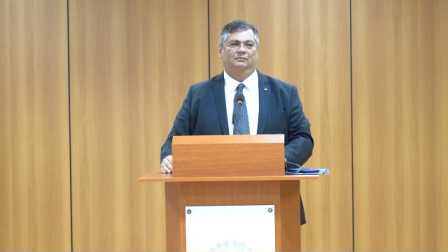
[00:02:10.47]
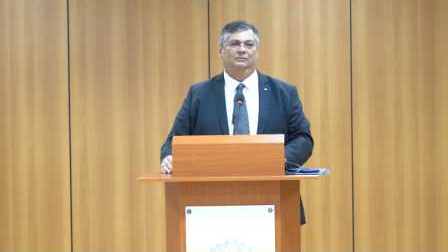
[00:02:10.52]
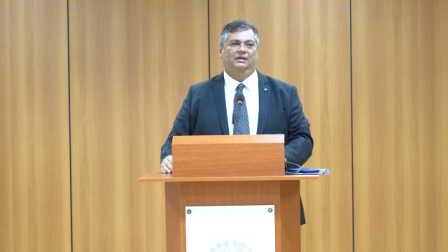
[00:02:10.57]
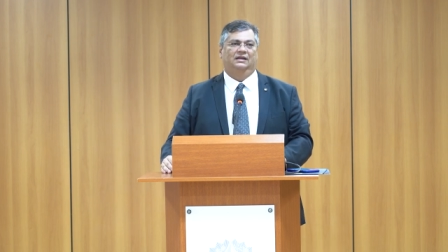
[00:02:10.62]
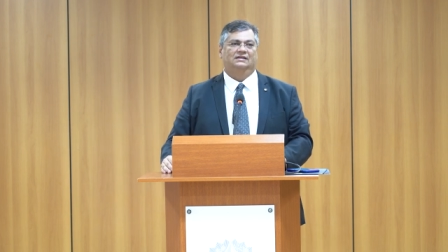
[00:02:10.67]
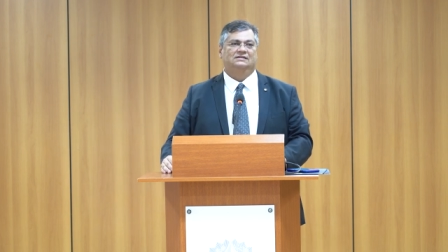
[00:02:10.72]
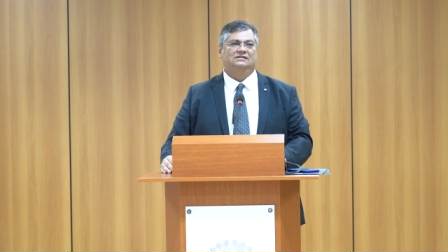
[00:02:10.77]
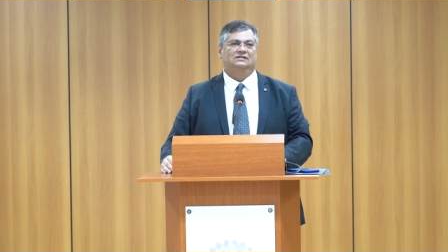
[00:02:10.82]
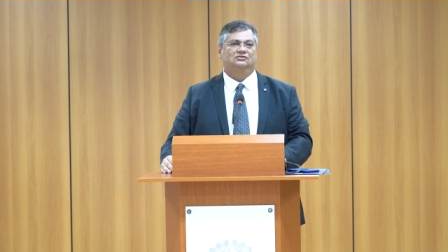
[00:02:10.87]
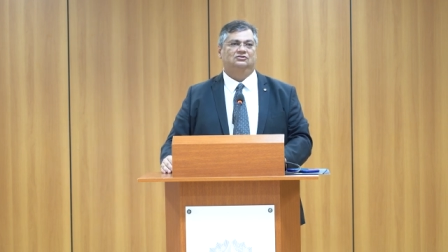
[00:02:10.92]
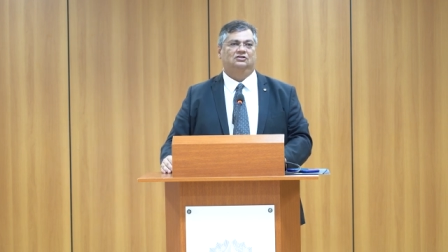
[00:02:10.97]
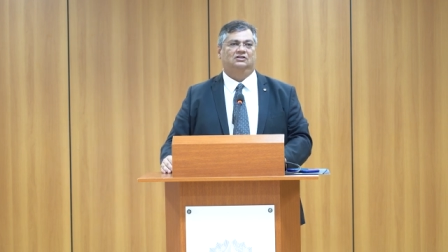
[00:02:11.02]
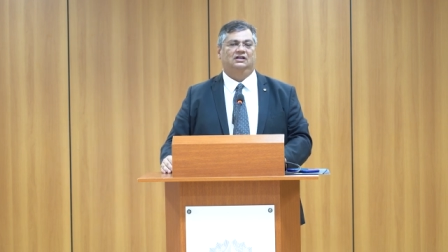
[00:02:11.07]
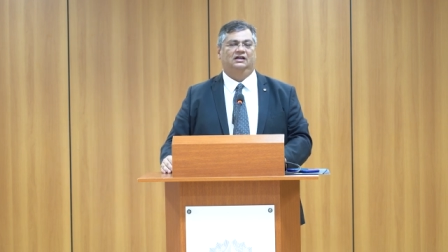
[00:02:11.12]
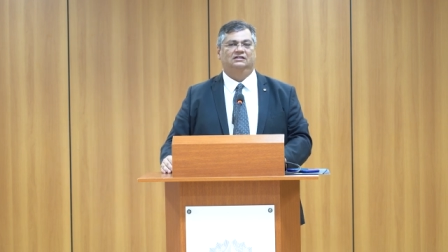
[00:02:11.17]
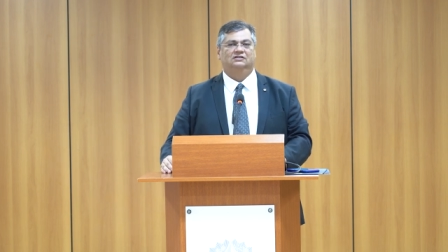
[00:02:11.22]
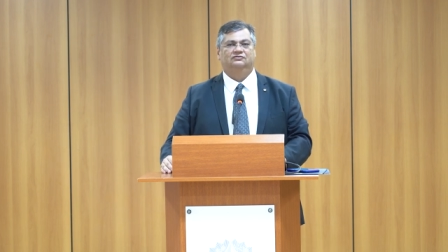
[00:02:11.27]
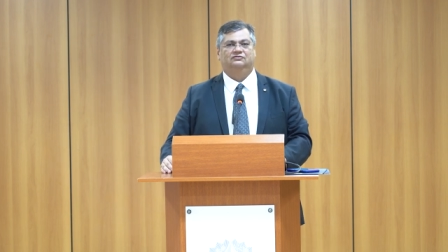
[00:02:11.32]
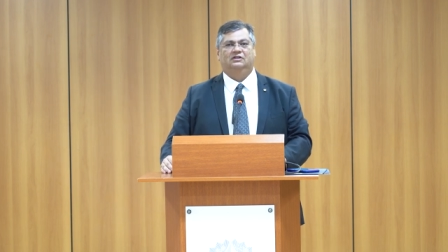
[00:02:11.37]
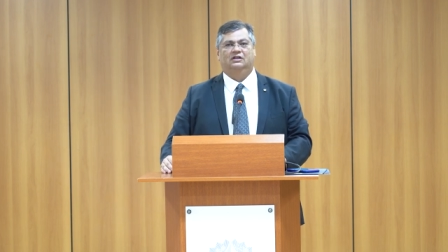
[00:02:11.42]
pelas
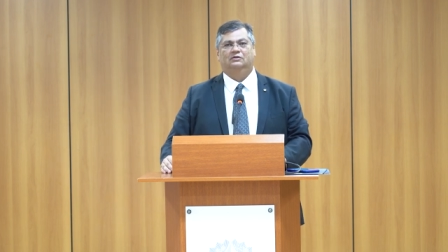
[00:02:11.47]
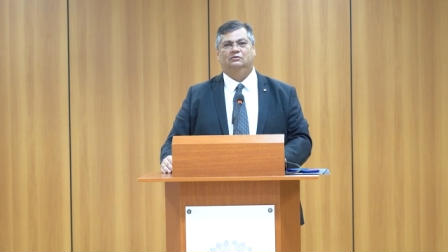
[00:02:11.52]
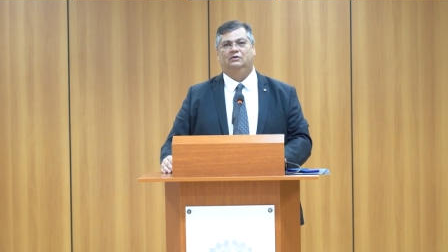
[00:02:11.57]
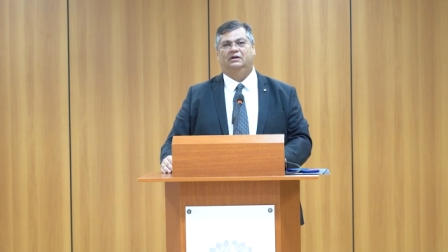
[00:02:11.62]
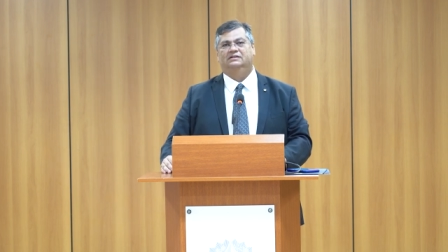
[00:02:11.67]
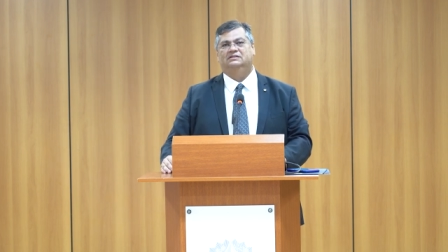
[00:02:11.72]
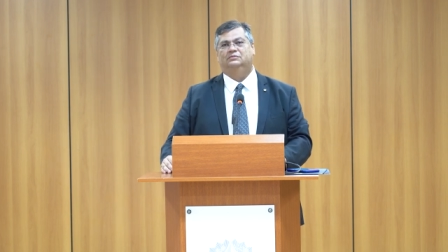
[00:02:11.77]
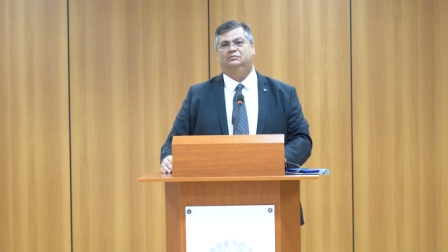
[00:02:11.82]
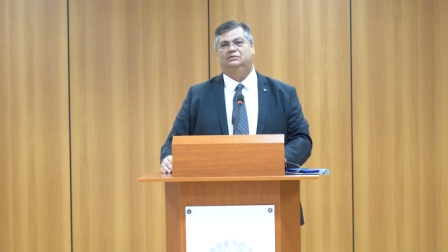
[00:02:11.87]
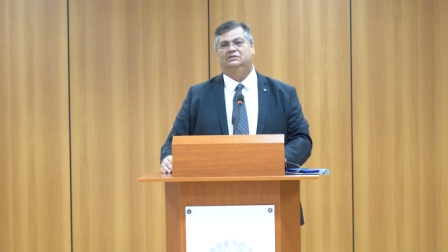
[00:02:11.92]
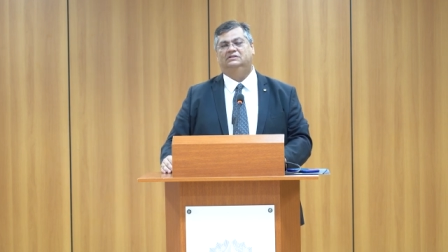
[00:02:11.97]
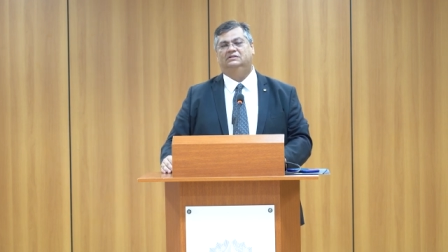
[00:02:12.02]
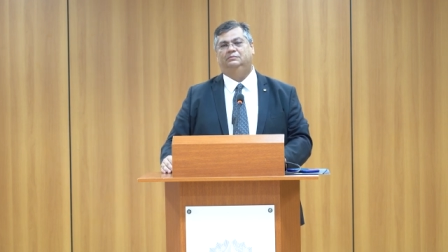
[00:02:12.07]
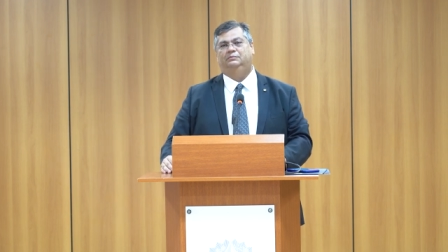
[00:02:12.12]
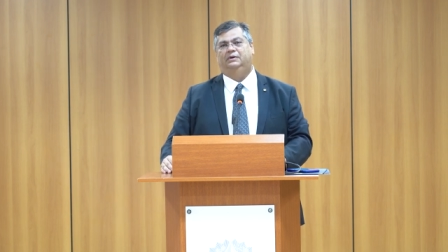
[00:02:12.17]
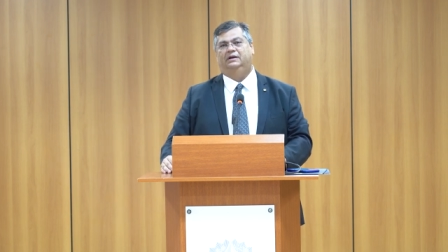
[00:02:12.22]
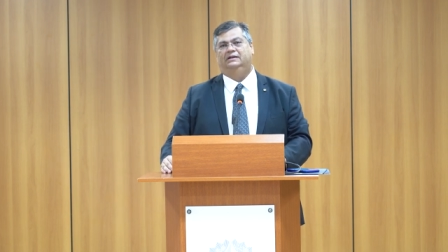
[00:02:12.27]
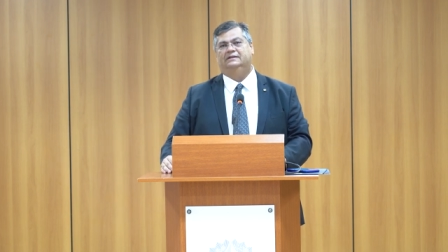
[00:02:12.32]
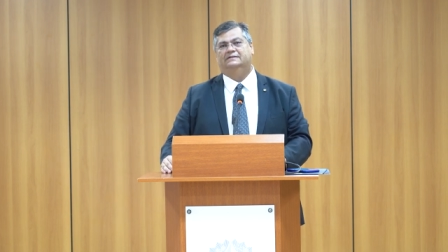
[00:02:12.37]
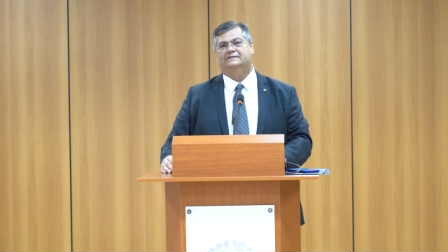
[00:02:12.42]
entidades estaduais e
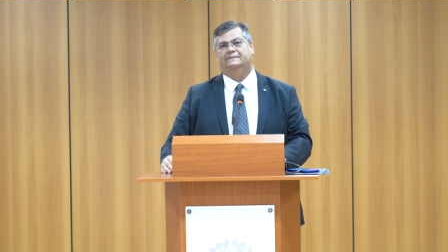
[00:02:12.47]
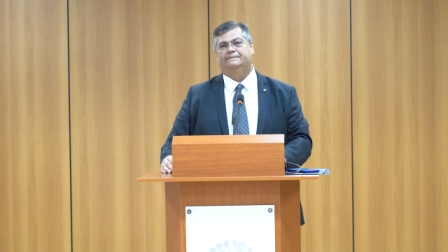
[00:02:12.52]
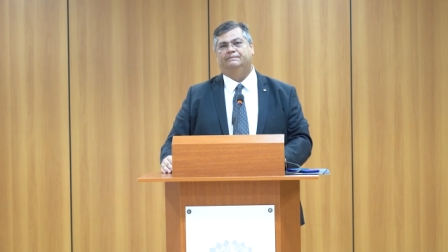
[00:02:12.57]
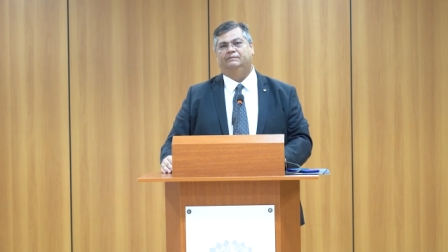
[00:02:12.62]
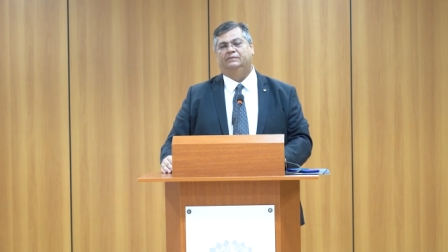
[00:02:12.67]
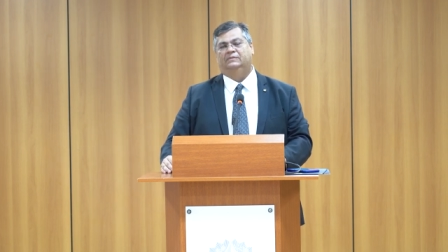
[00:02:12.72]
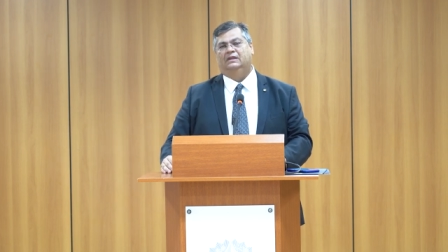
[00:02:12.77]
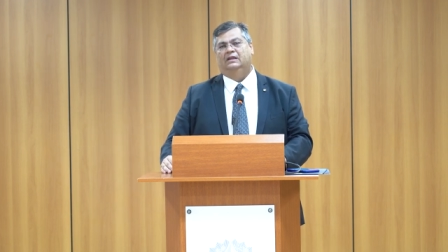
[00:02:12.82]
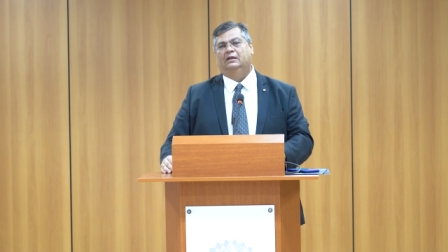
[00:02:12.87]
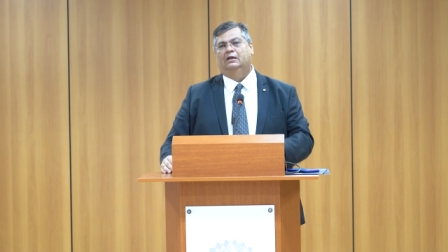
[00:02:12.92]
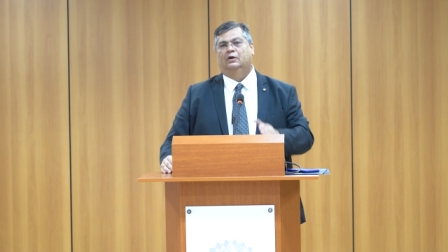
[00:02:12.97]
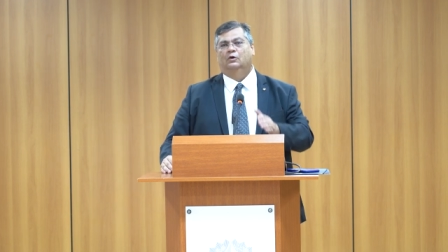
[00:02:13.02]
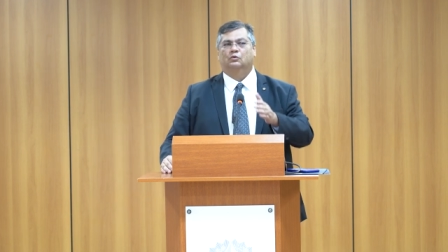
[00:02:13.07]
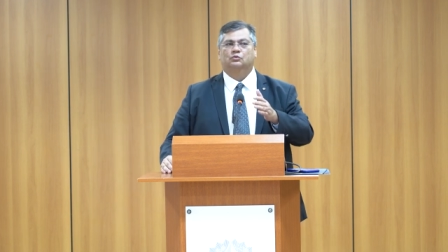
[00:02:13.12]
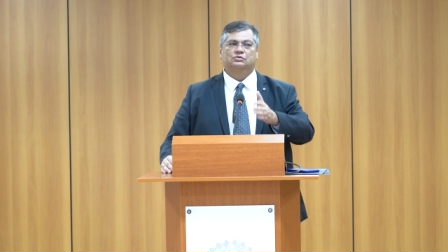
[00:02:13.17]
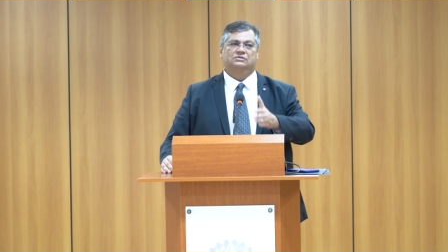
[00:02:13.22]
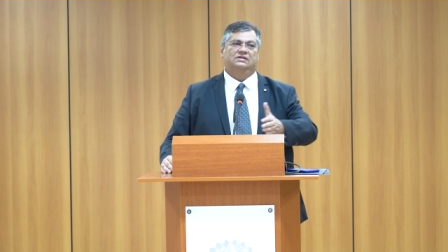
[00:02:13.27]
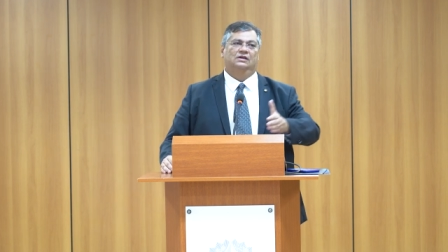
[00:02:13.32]
municipais. O